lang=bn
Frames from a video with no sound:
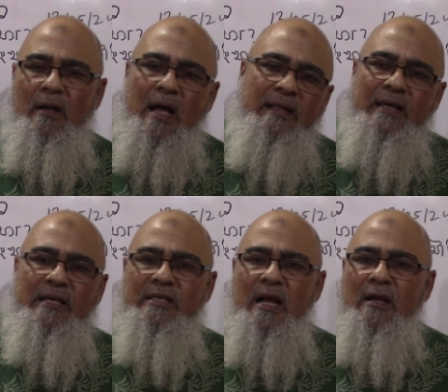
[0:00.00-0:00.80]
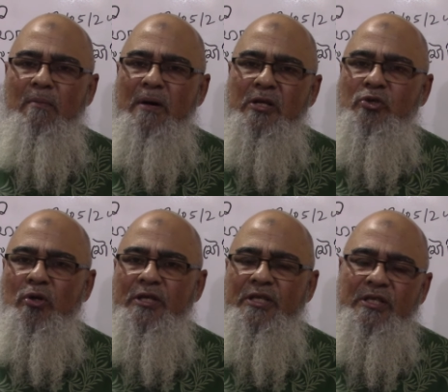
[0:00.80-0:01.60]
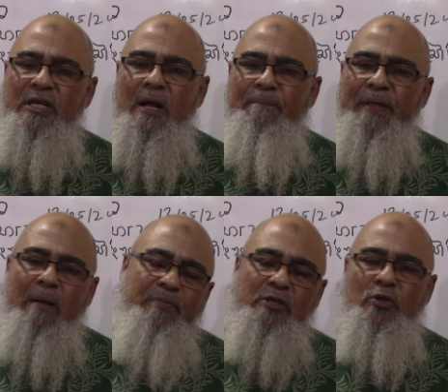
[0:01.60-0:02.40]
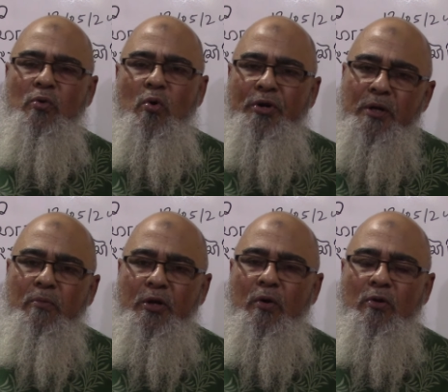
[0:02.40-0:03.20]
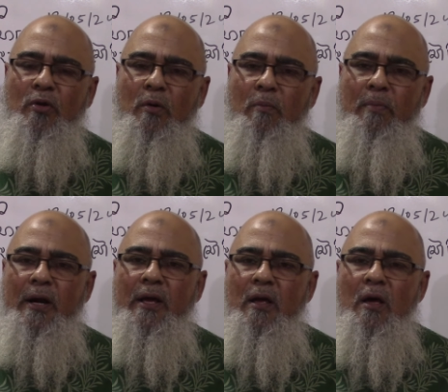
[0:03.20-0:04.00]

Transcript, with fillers: না দেখে চার নাম্বারে চলে এসেছেন আপনি আপনার জন্য কঠিন মনে হতে পারে